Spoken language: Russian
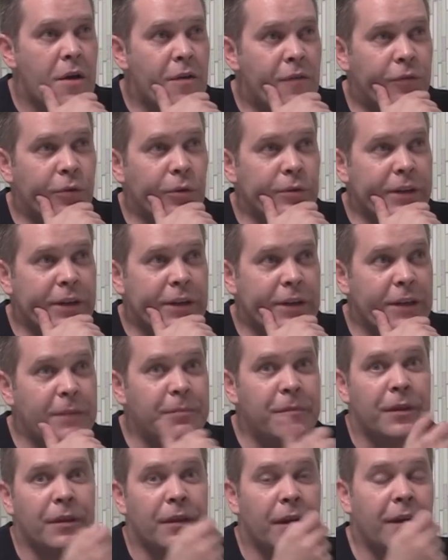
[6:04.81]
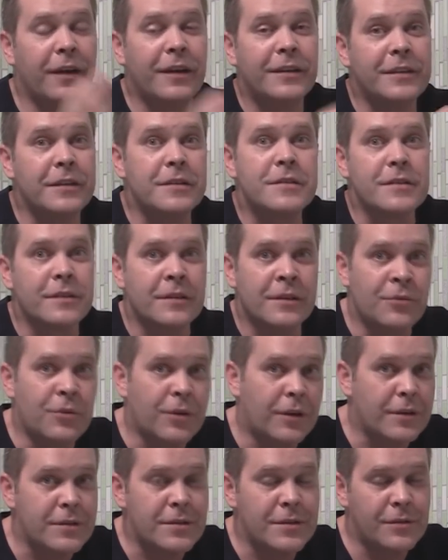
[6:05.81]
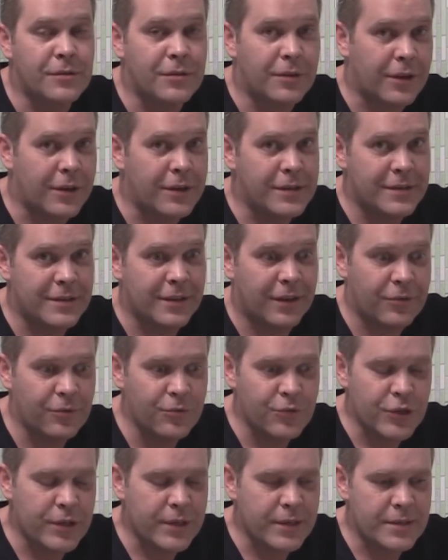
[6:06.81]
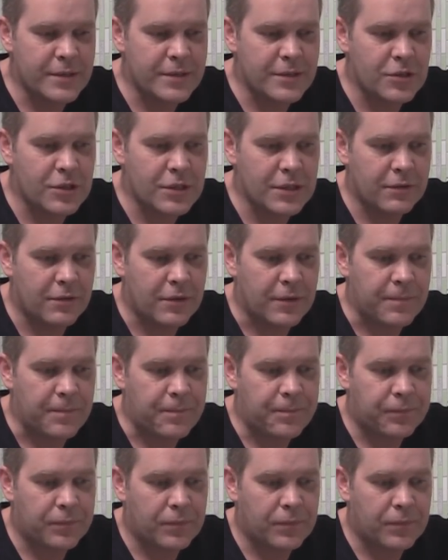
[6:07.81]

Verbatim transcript: водок именно этой ценовой категории. Есть дороже, есть дешевле.